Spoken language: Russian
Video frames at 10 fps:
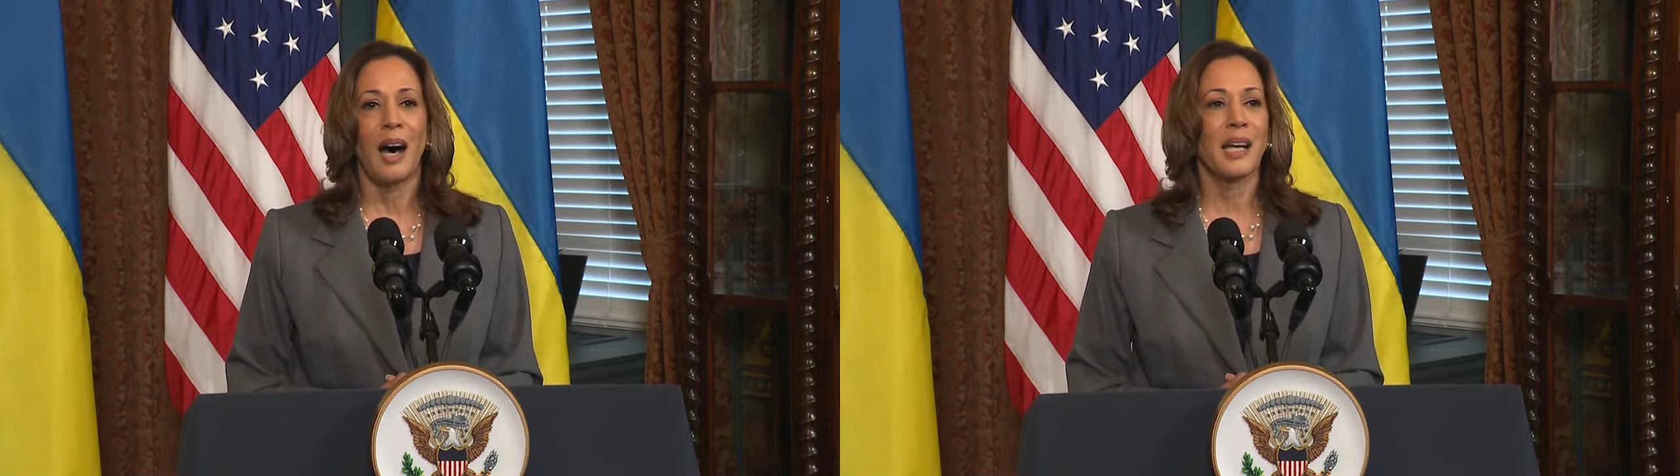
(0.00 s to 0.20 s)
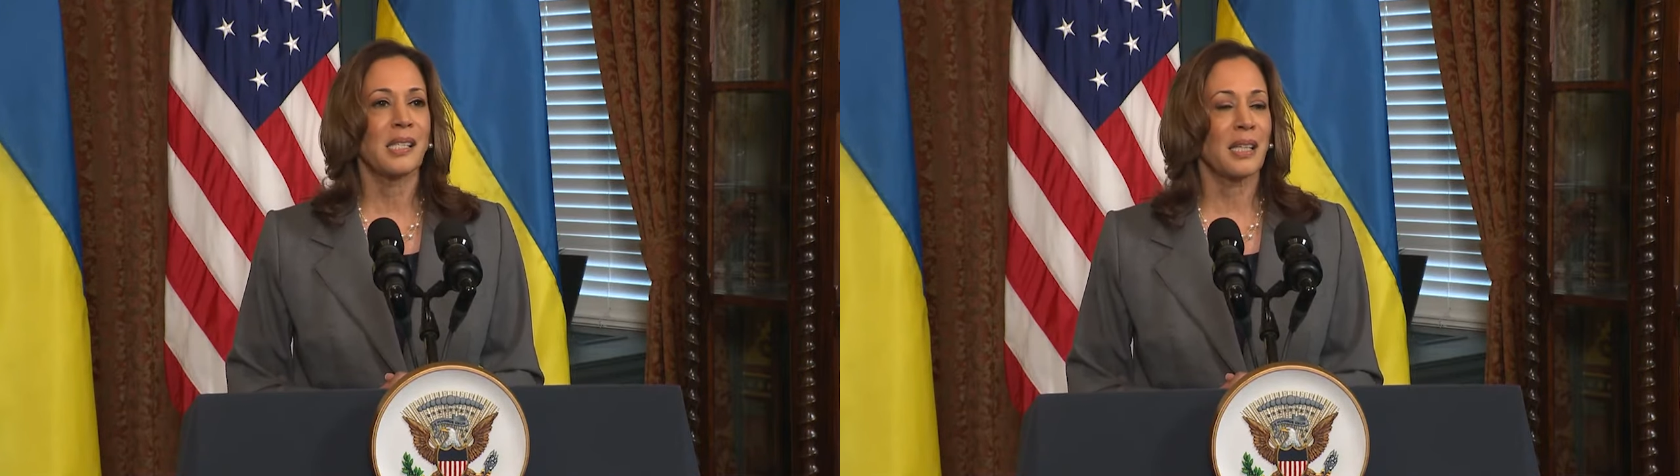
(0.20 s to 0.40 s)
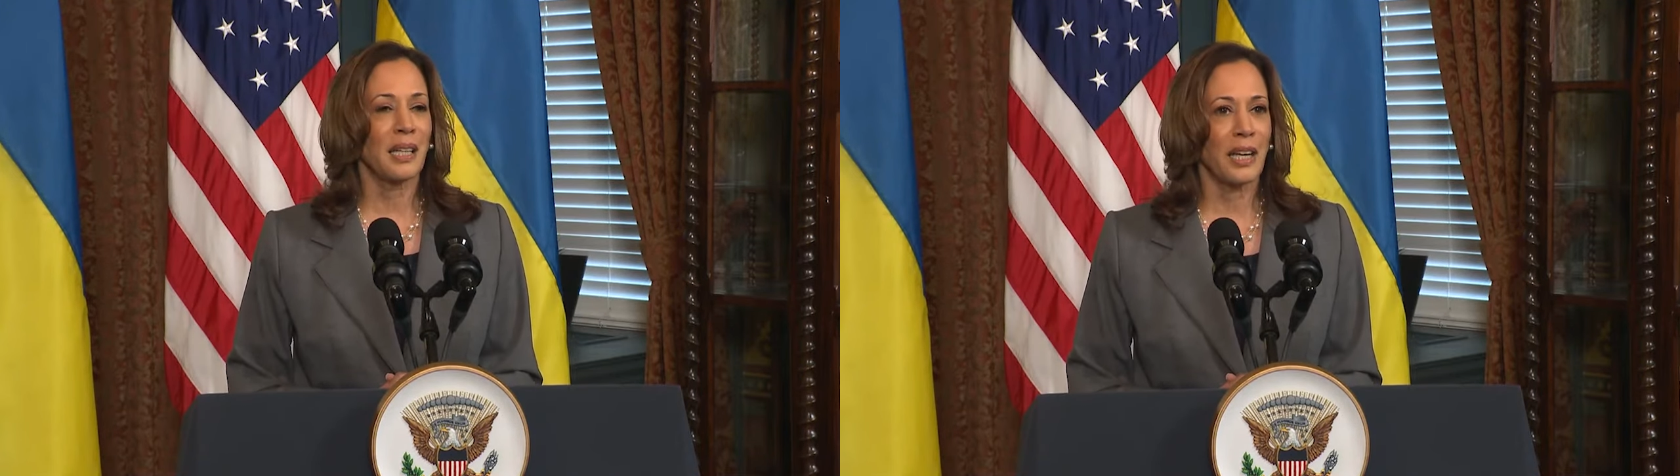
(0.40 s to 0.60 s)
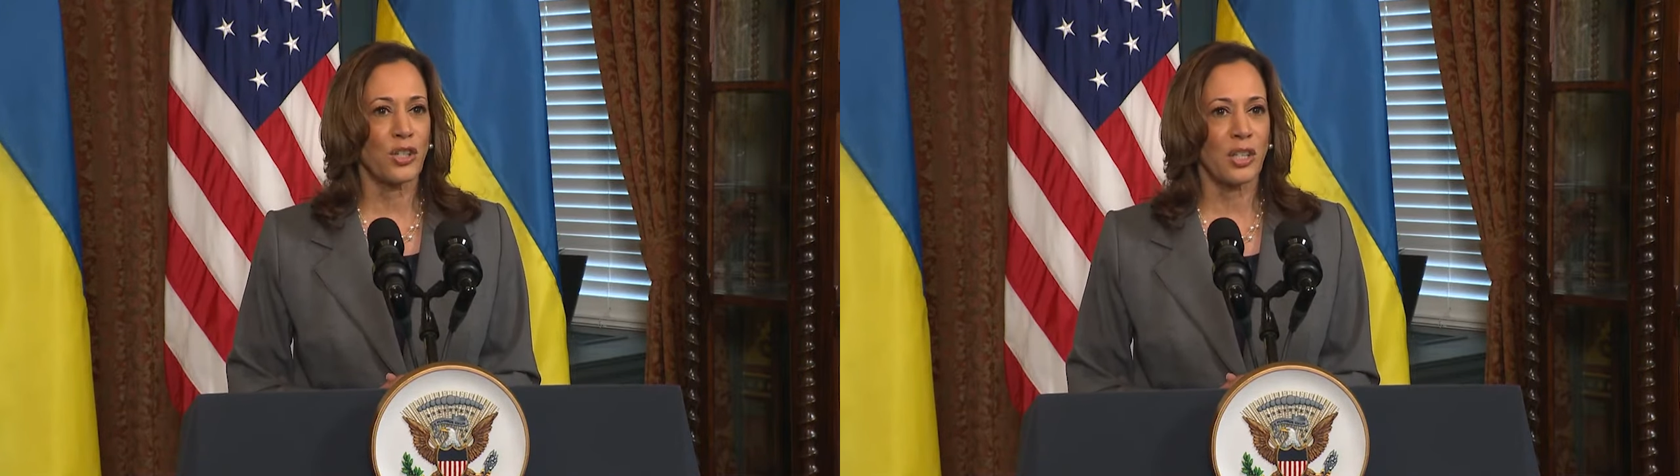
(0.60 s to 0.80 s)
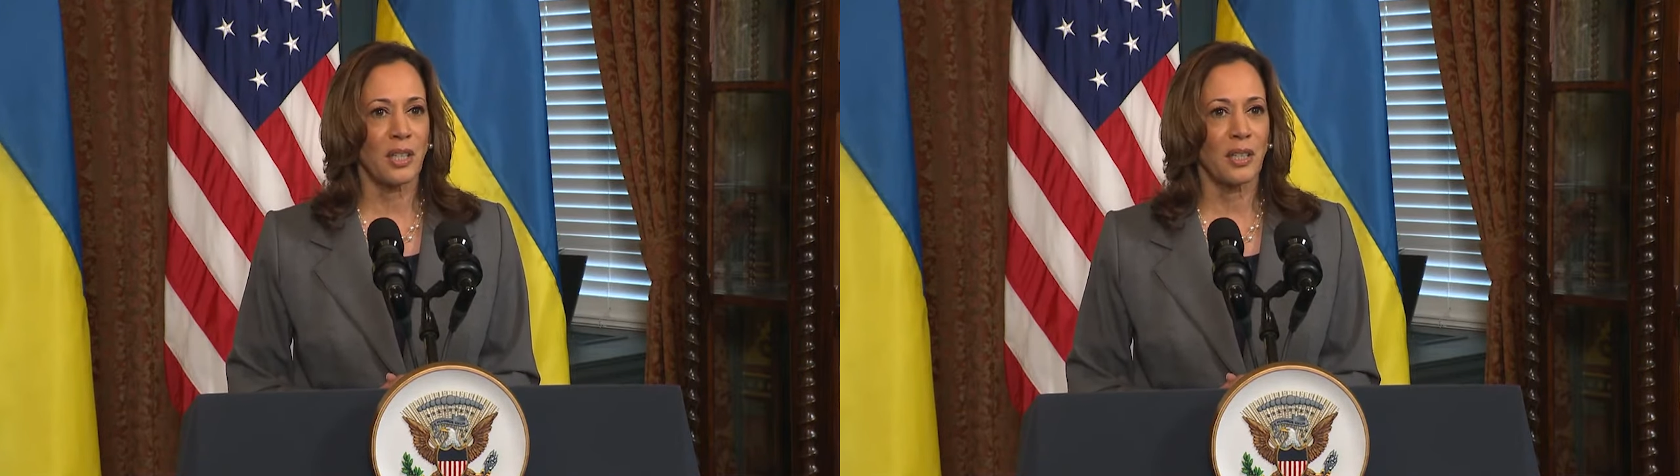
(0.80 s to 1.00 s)

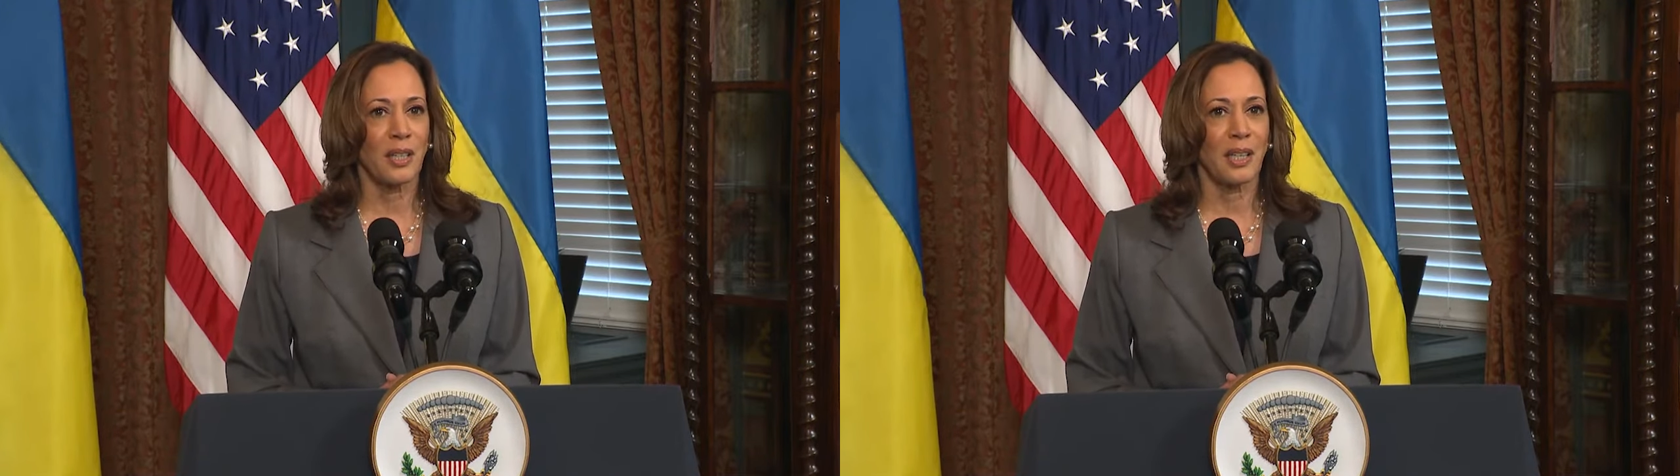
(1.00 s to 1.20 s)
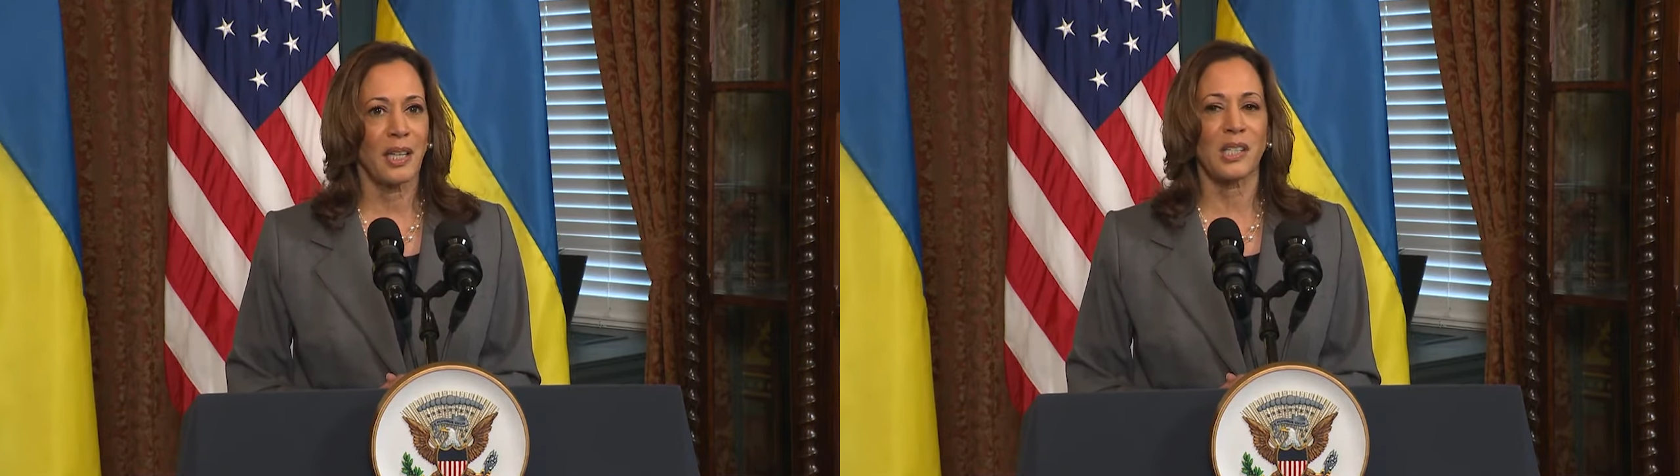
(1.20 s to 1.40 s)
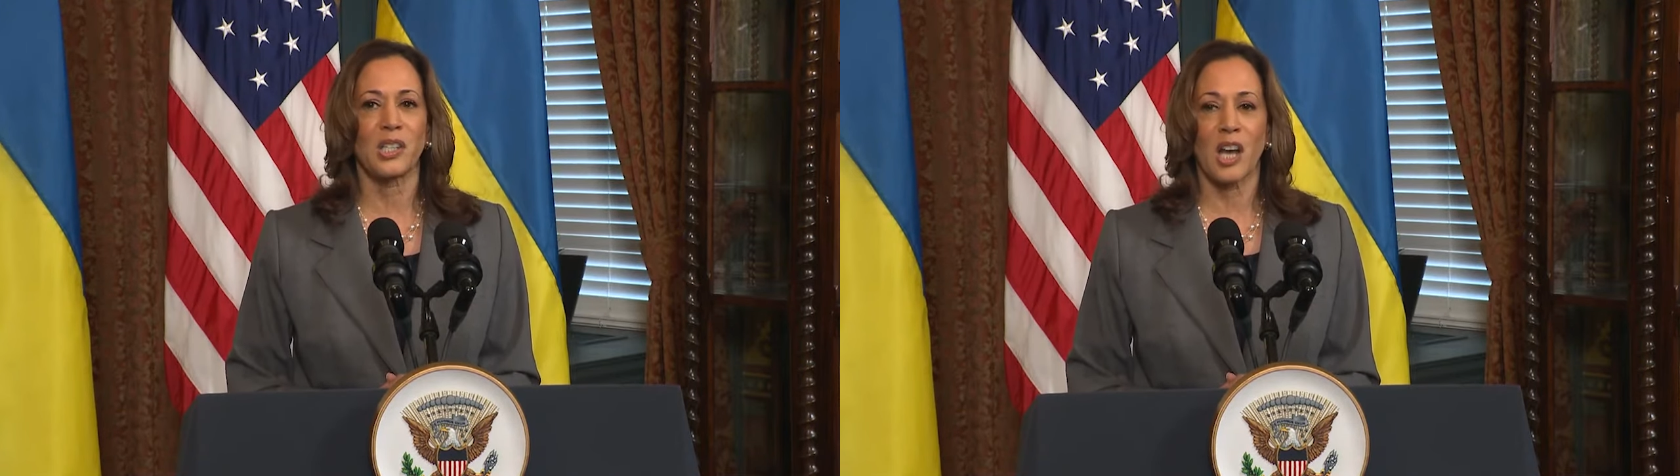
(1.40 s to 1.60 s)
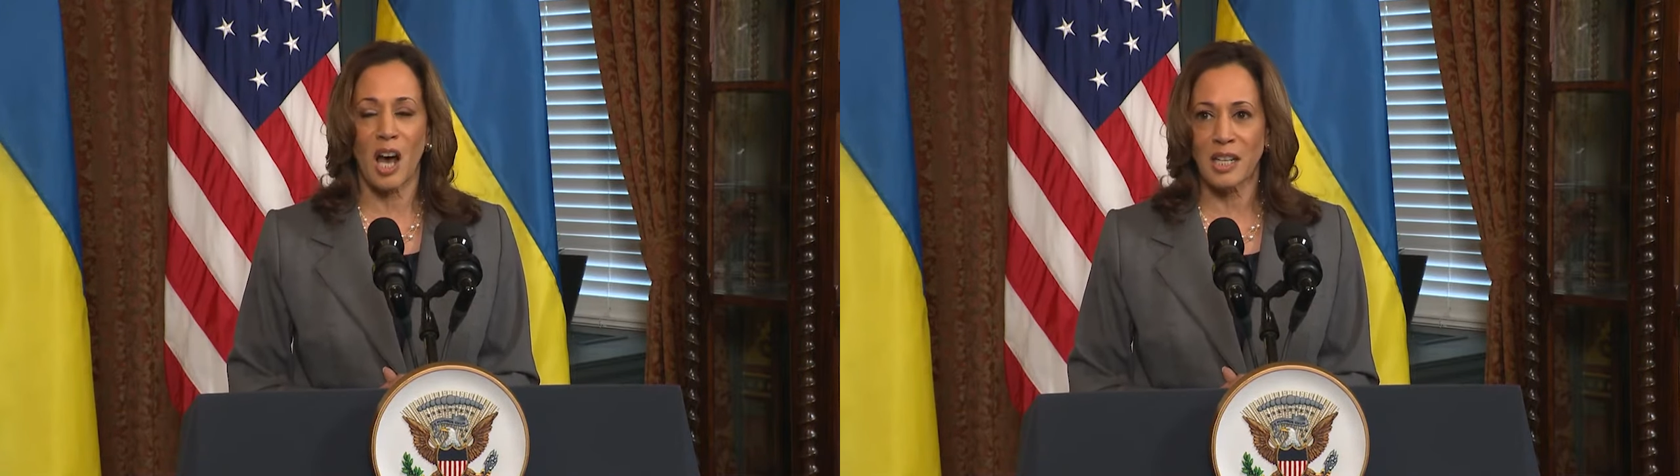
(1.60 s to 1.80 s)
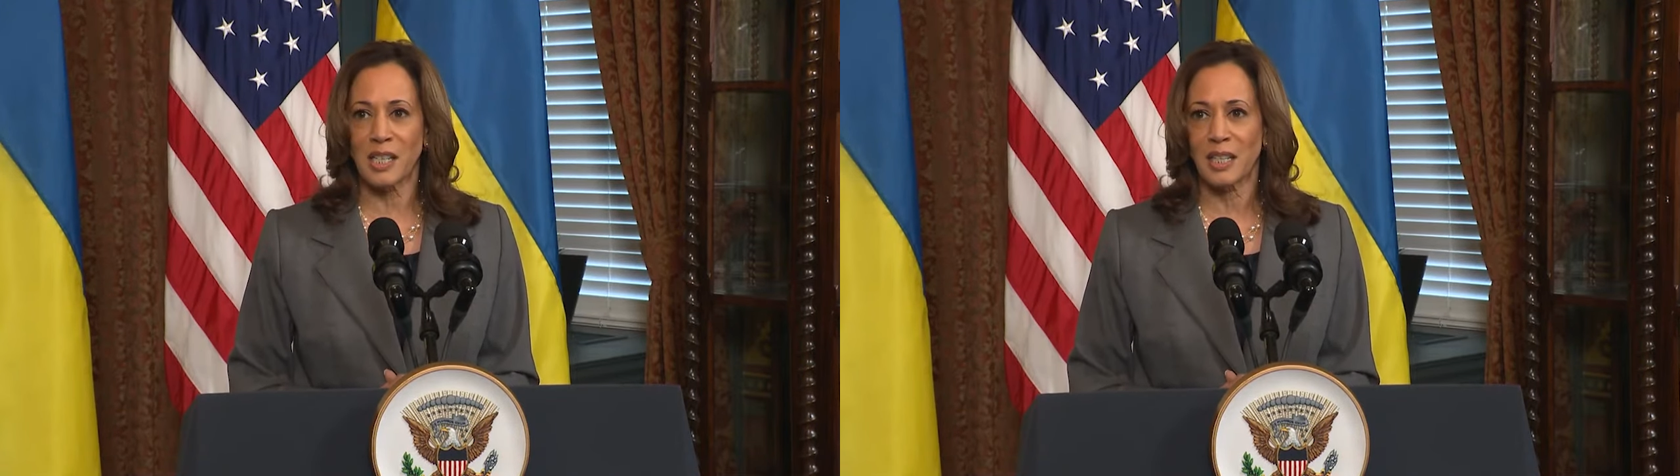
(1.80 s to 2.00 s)
Изоляция — это не
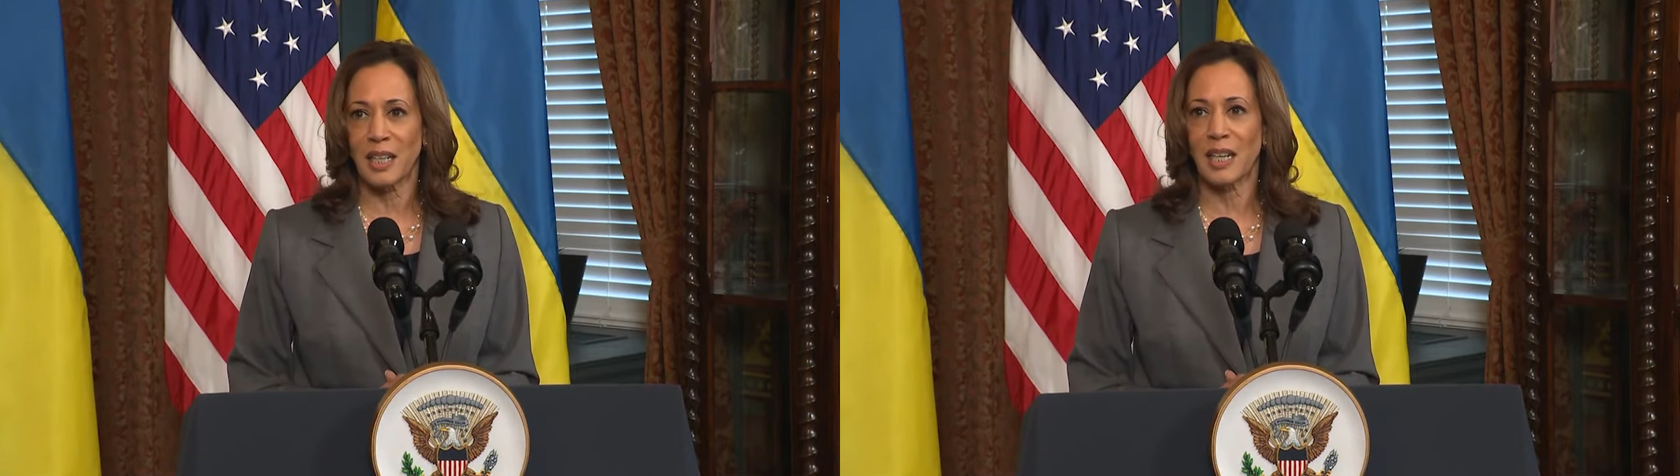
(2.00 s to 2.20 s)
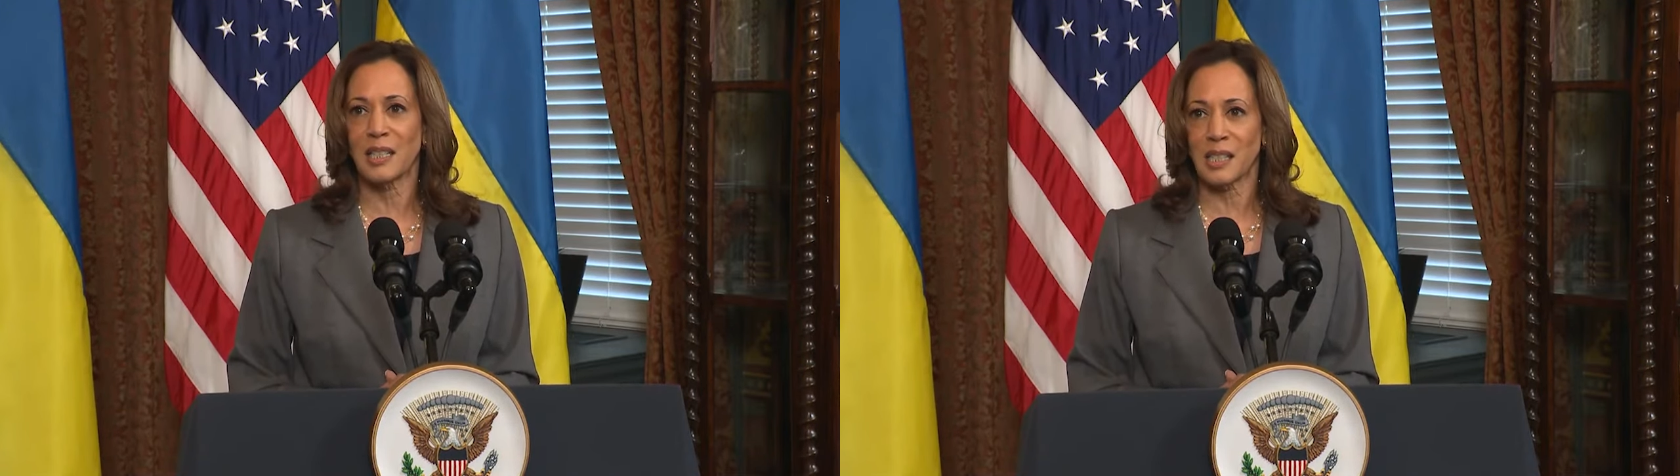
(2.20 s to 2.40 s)
самоизоляция.